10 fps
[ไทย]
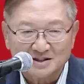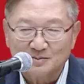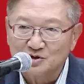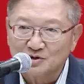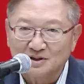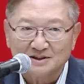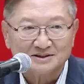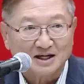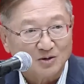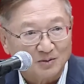สื่อมวลชนหรือ
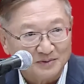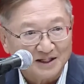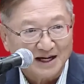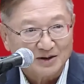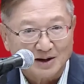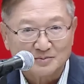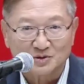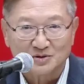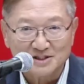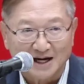สังคมที่ให้ความ
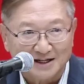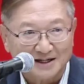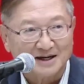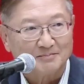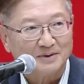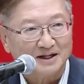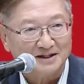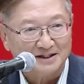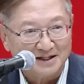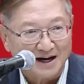สนใจและเก็บประเด็
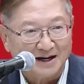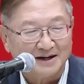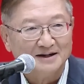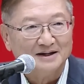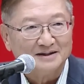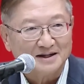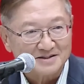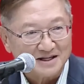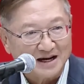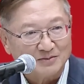นนี้ได้นั่
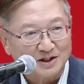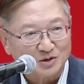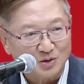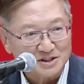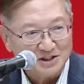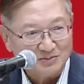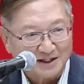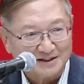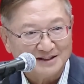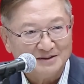นแสดงว่าตัวชี้วั
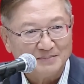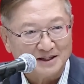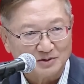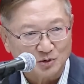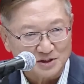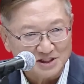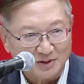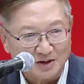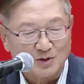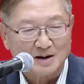ดนี้เป็นตัวชี้
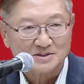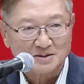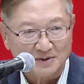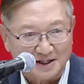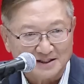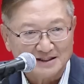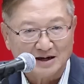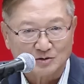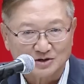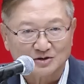วัดความสำเร็จที่
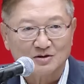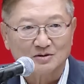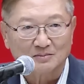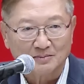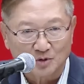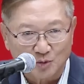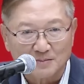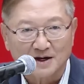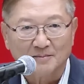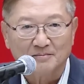เราจะต้องร่ว
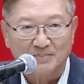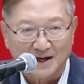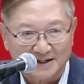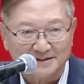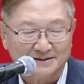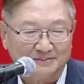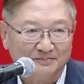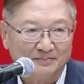มกันไปให้ถึง